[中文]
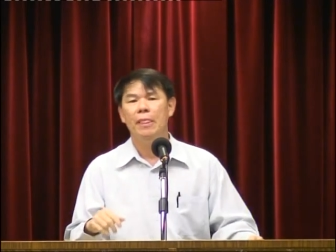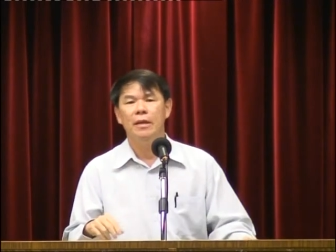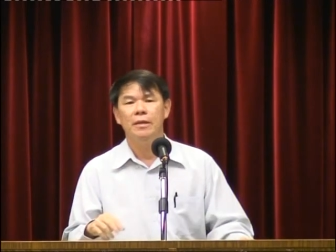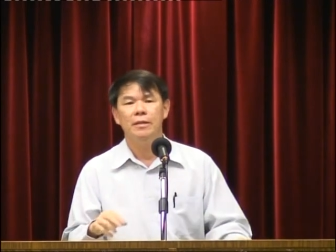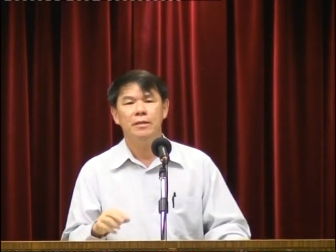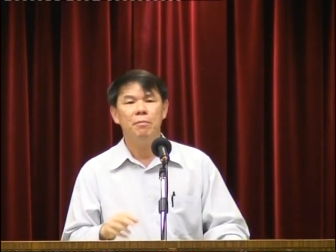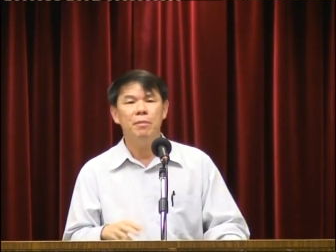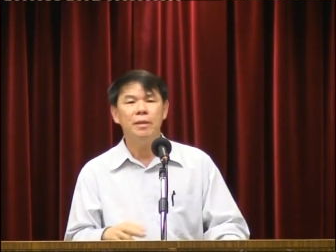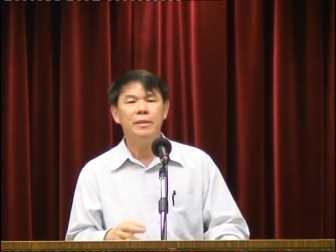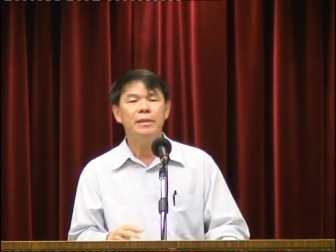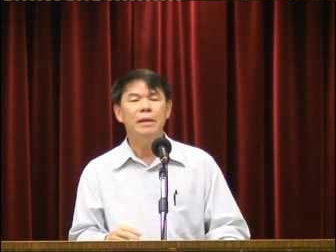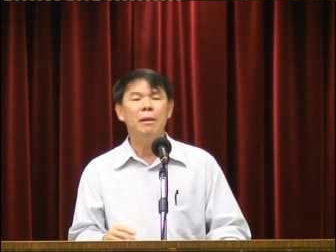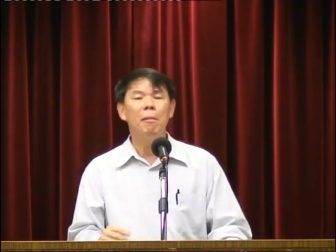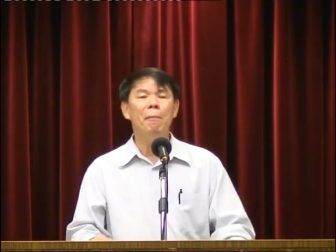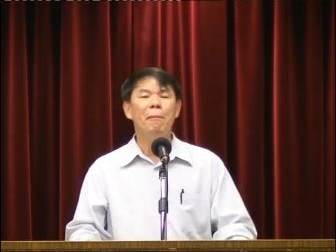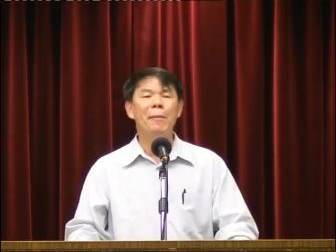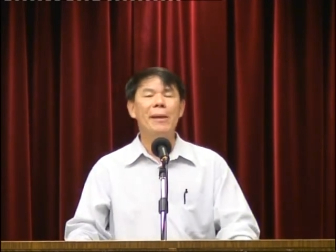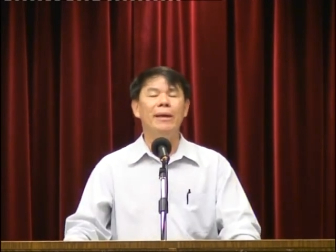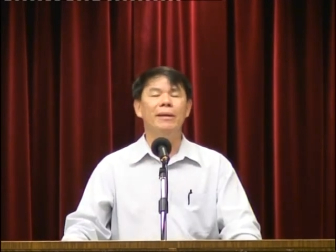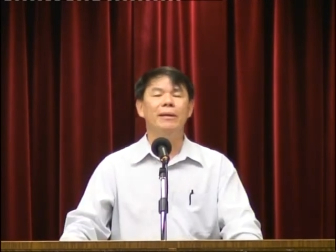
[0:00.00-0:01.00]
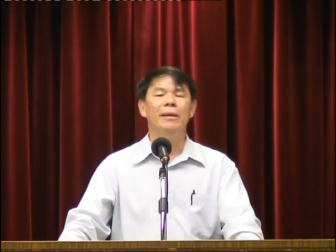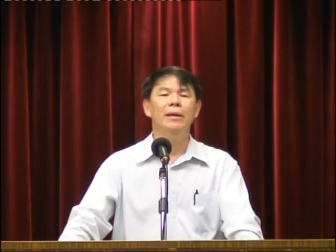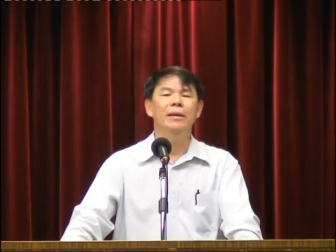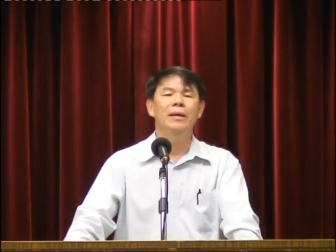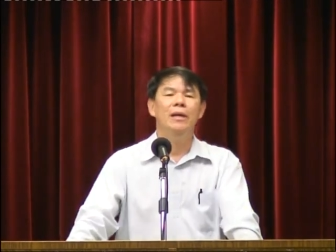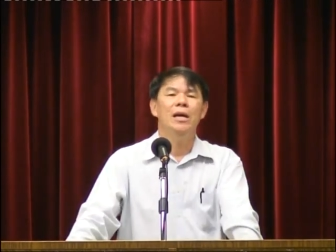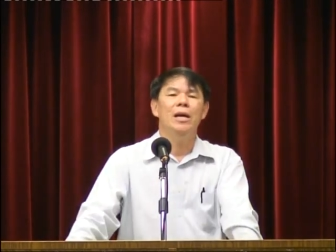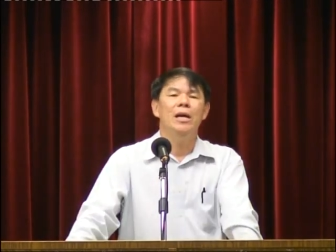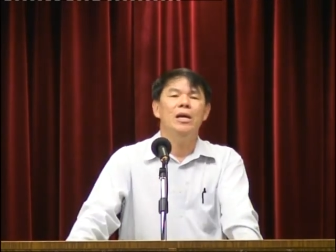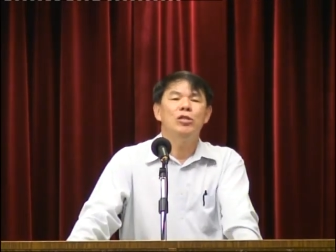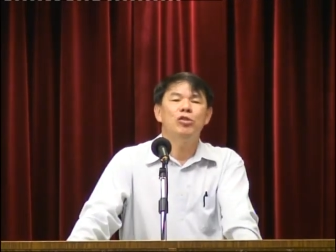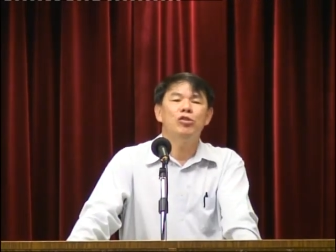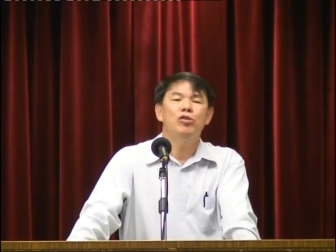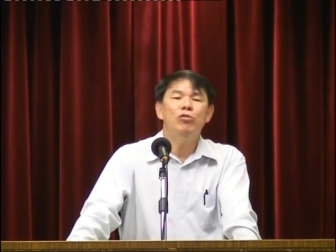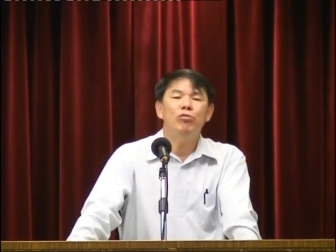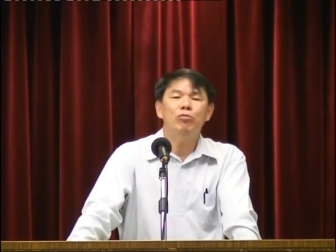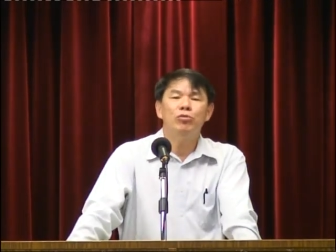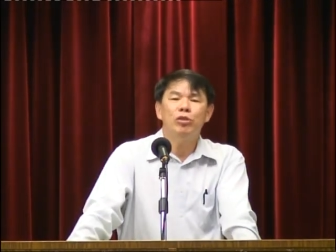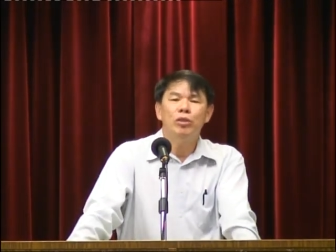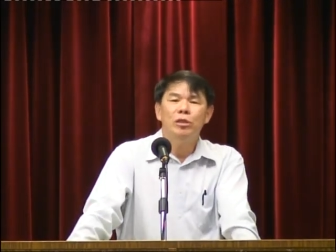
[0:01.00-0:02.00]
什么争辩呢？
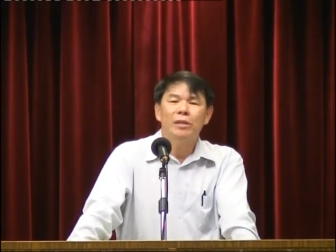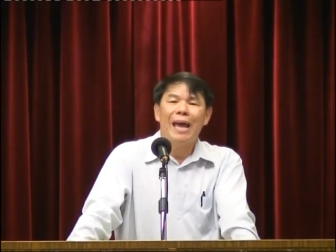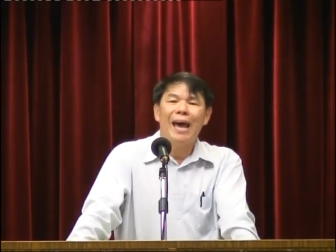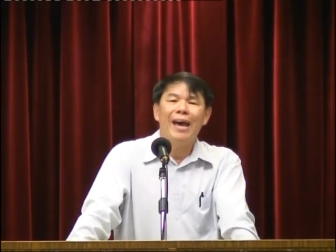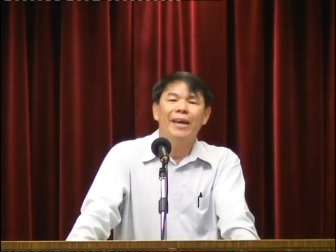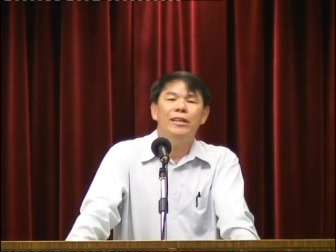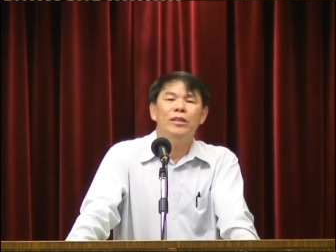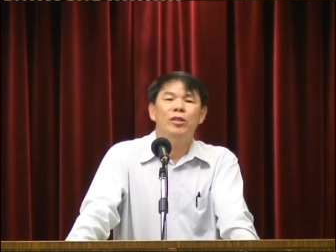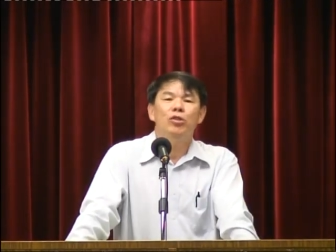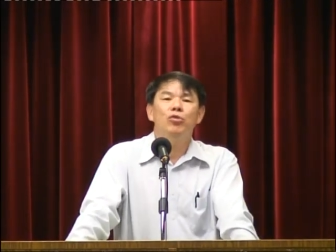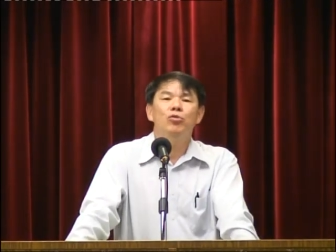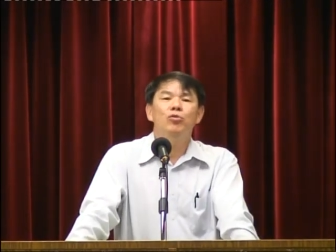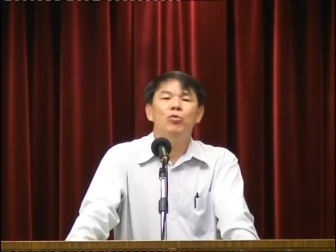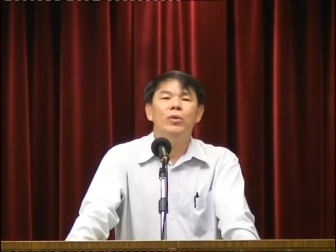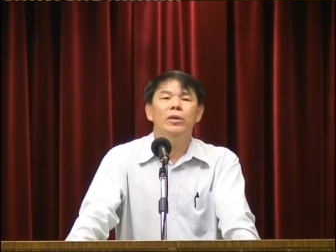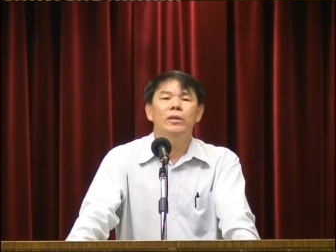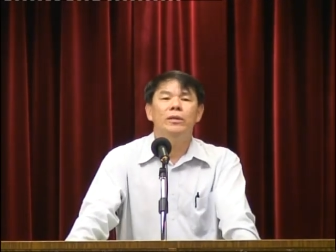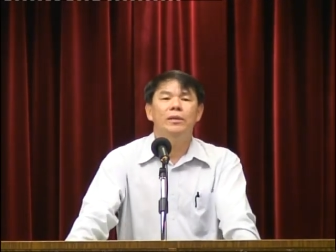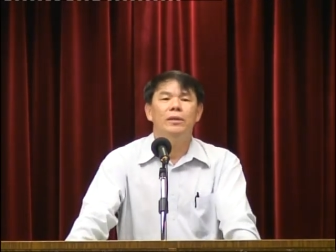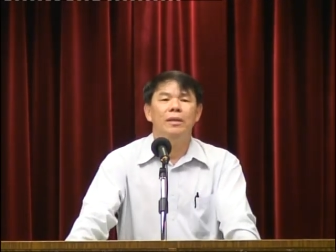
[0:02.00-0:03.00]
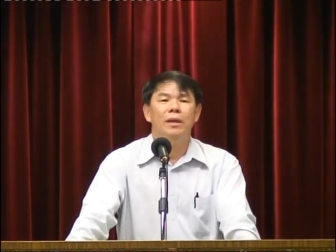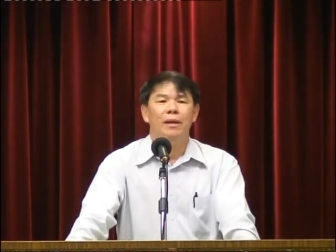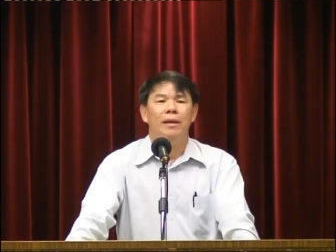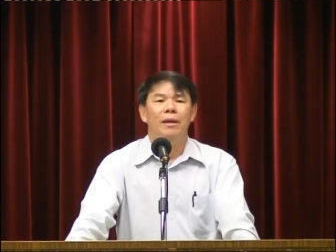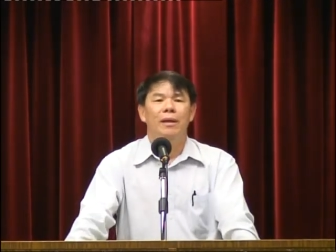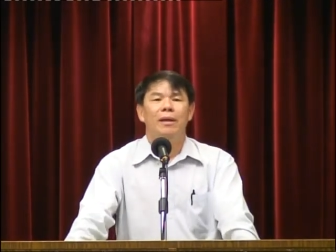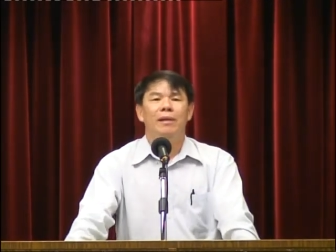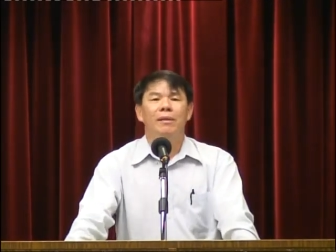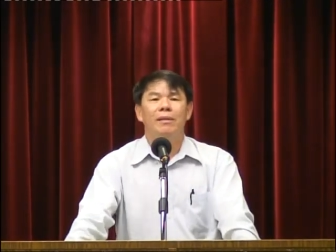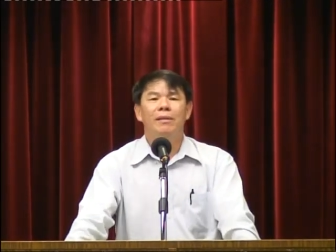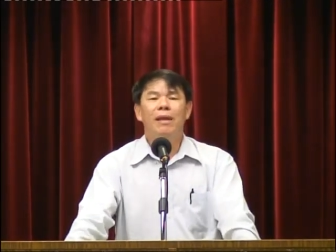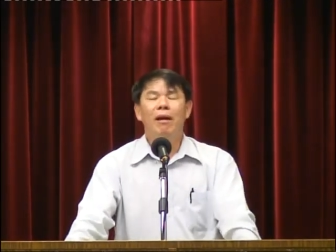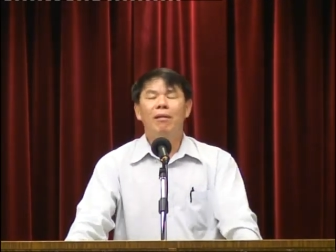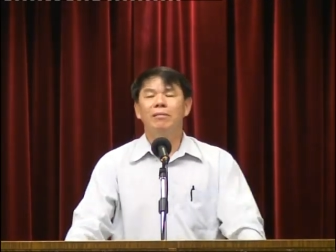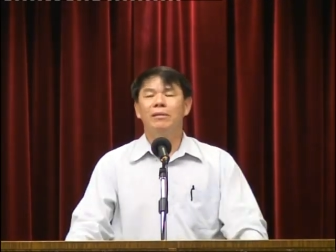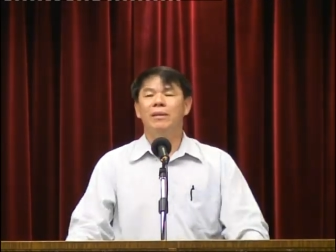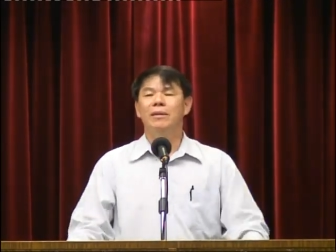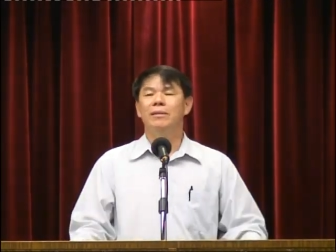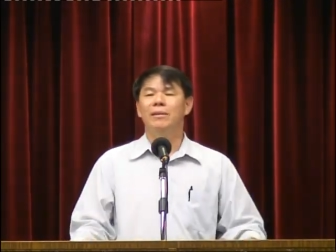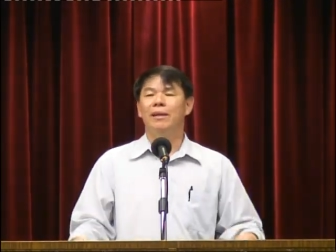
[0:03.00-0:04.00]
就是它的作者
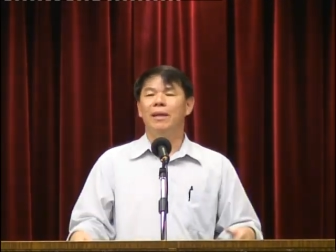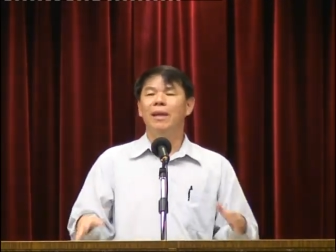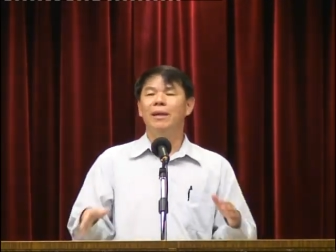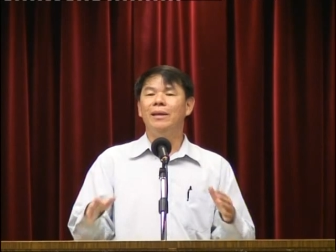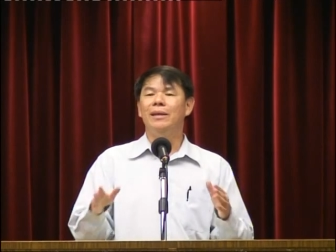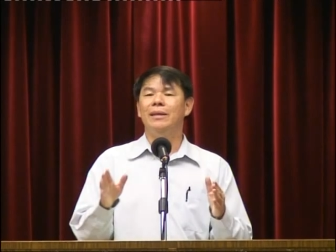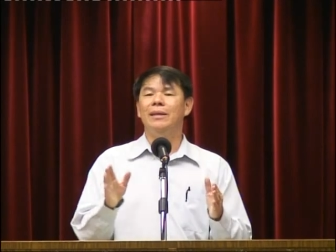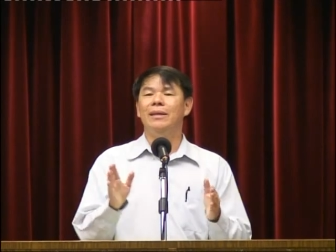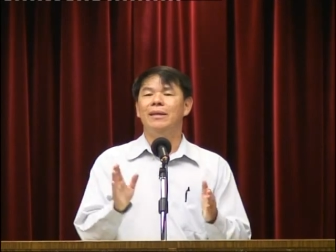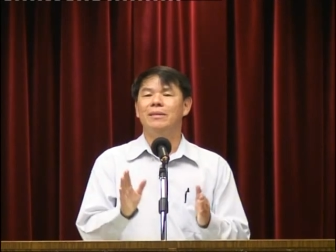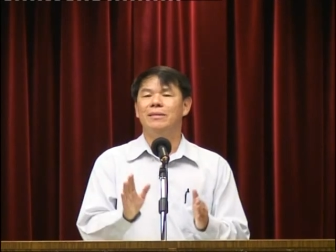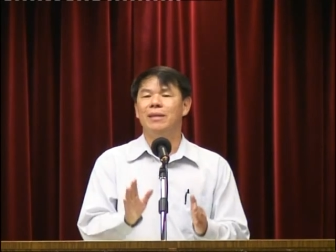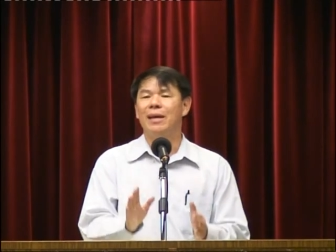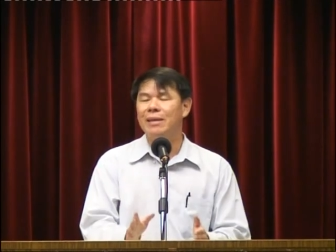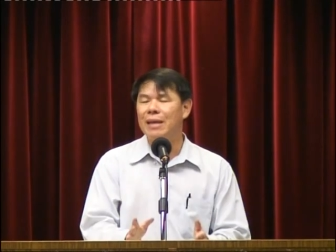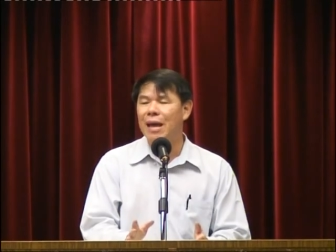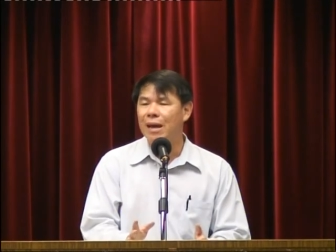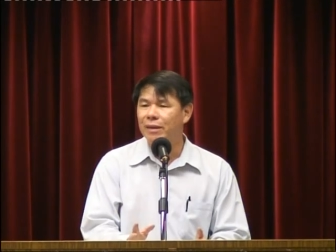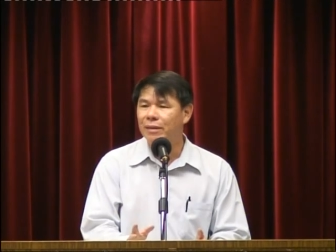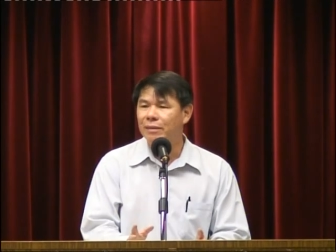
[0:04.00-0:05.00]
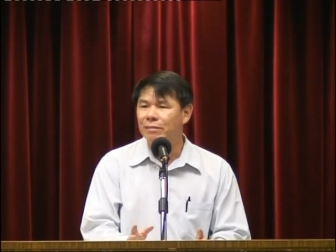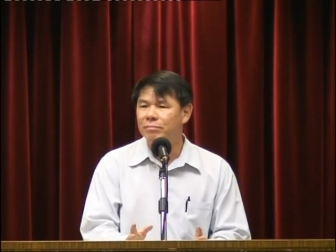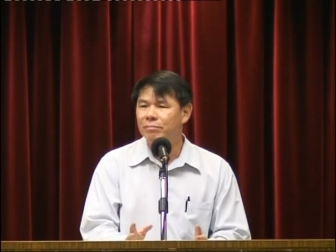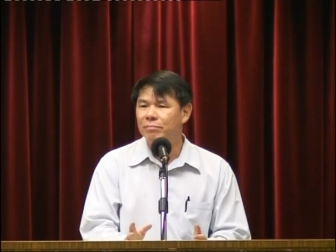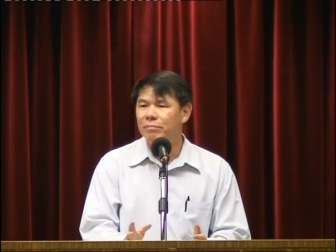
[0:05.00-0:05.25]
到底是一个以赛亚呢，